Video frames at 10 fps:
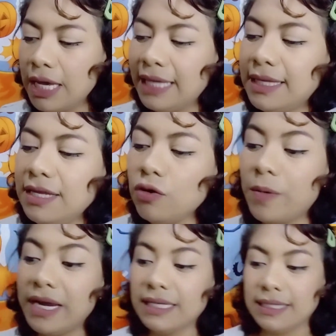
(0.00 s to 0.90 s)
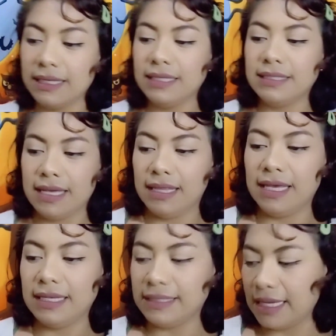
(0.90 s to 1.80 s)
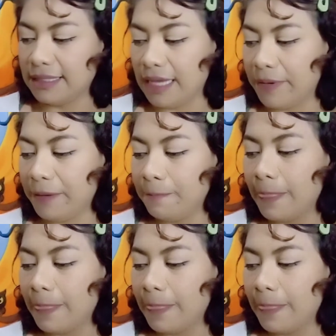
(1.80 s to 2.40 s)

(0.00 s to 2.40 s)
he tenido varias kitties de, de esa saba.